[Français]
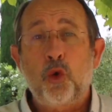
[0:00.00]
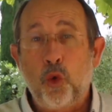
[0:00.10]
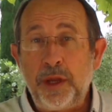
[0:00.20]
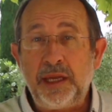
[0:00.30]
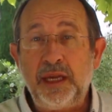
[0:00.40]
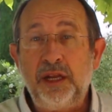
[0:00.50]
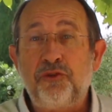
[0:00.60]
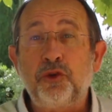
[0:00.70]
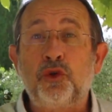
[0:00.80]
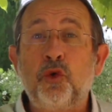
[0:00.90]
Oui, il
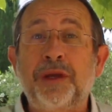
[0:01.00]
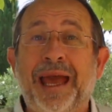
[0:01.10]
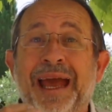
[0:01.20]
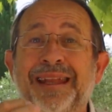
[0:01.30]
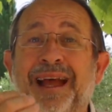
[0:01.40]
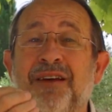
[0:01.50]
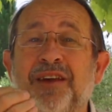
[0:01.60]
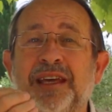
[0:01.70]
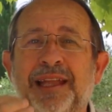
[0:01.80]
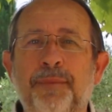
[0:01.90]
faut donc être un
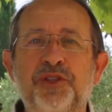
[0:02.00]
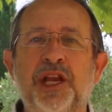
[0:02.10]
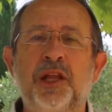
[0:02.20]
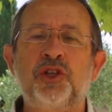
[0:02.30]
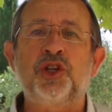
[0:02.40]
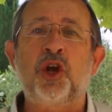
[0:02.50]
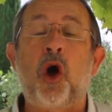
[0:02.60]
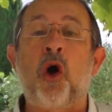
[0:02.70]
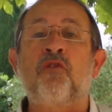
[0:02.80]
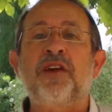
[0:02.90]
véritable challenger
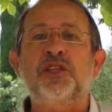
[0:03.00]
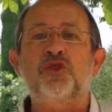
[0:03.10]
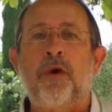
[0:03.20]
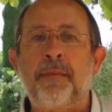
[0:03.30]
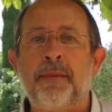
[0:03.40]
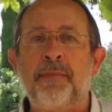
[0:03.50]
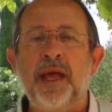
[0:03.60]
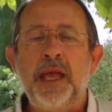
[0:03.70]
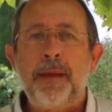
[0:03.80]
envers soi-même,